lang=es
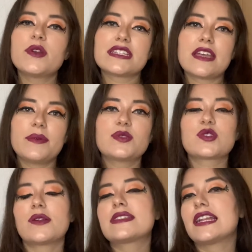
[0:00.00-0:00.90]
saben,
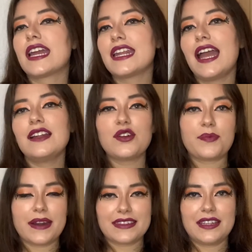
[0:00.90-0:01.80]
suscríbanse al canal,
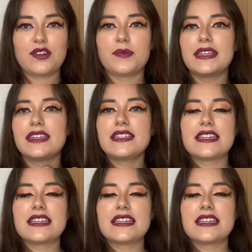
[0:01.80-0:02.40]
compartan, comenten.